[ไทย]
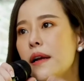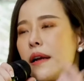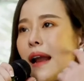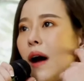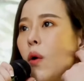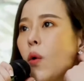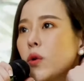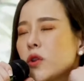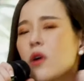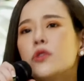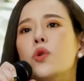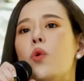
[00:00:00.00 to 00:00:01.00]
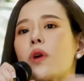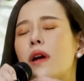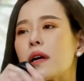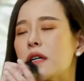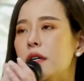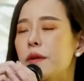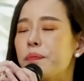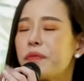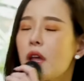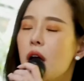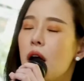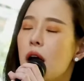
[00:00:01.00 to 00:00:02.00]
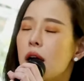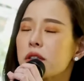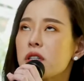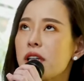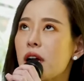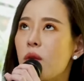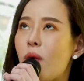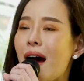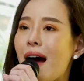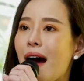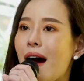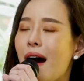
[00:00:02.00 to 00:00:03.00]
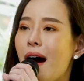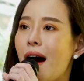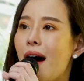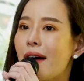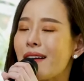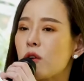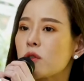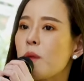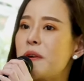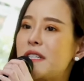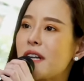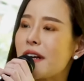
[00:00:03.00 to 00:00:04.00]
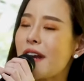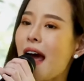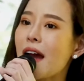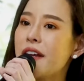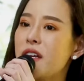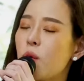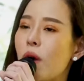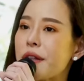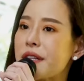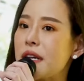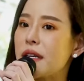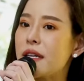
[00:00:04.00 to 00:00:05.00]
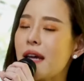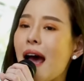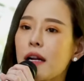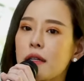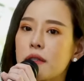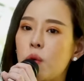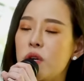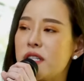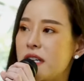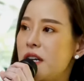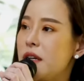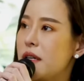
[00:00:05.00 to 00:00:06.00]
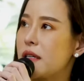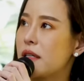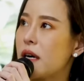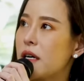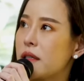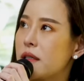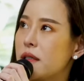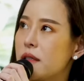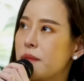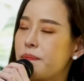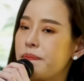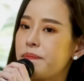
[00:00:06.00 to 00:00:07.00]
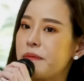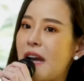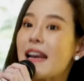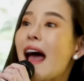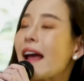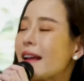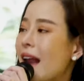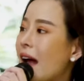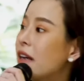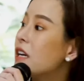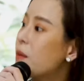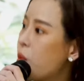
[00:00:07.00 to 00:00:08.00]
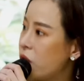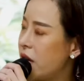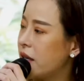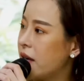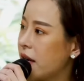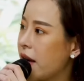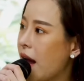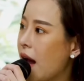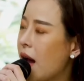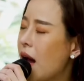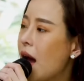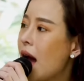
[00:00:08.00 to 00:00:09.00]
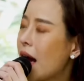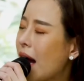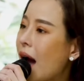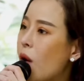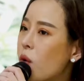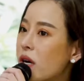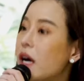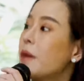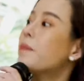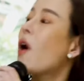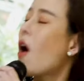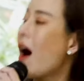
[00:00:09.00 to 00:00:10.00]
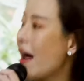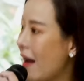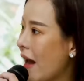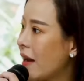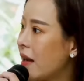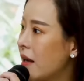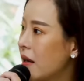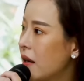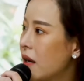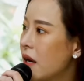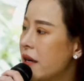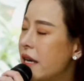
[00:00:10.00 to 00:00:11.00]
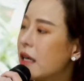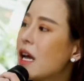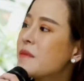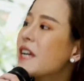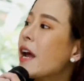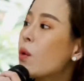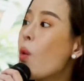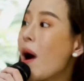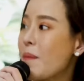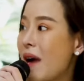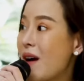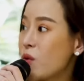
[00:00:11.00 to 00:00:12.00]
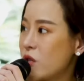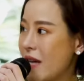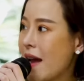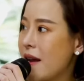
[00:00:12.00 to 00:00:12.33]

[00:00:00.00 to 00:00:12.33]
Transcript: เราต้องอยู่คือต้องใช้คำว่าเราต้องพิจารณาให้ดีว่าสิ่งที่คุณจินเกิดหลายๆครั้งเรื่องผู้หญิงอย่างเนี้ยเขาเกิดเพราะอะไรหนิงเริ่มใช้ความเข้าใจ